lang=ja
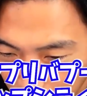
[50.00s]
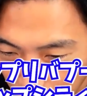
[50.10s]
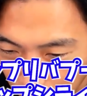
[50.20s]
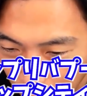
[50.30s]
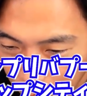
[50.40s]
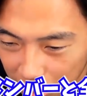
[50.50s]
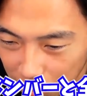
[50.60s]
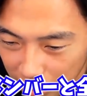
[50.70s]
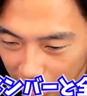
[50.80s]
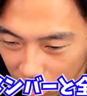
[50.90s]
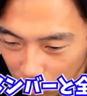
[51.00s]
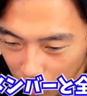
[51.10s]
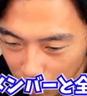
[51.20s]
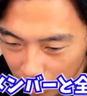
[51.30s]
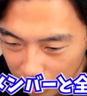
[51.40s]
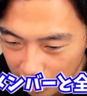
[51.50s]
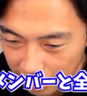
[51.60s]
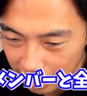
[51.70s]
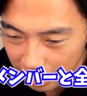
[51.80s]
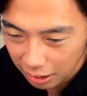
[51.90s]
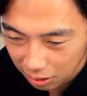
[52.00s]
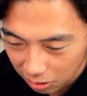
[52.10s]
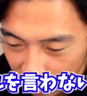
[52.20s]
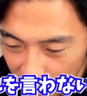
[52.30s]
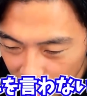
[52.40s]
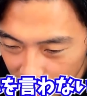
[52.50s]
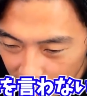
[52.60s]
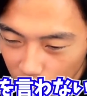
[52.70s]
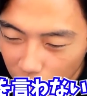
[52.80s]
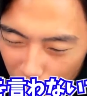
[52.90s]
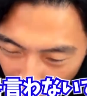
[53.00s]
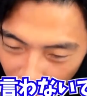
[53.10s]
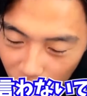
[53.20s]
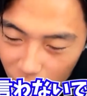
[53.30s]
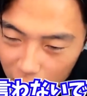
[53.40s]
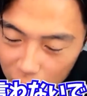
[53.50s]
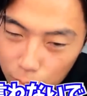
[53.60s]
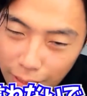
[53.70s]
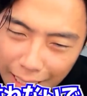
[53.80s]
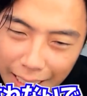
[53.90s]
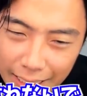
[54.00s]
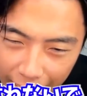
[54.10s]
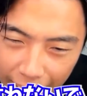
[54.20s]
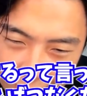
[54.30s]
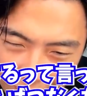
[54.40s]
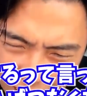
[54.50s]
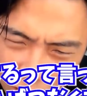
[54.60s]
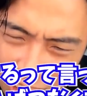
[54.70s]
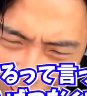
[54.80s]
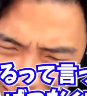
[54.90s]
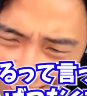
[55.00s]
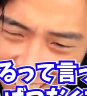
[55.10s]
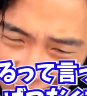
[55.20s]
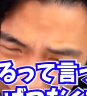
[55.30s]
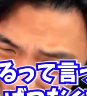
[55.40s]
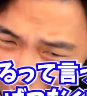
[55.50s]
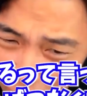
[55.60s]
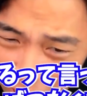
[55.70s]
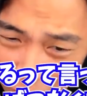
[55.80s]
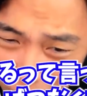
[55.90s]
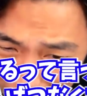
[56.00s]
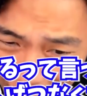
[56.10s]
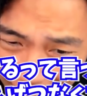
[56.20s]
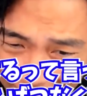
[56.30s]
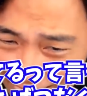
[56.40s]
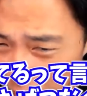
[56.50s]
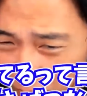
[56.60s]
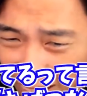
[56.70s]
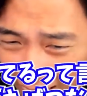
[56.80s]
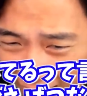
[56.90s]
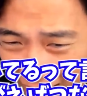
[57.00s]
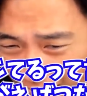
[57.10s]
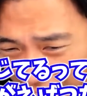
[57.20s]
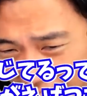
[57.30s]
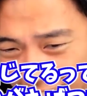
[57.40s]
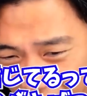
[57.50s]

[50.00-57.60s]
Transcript: のペップシティも最初のメンバーと全然違うそう。で、それを言わないで、選手信じてるって言ってやってんのがえげつなく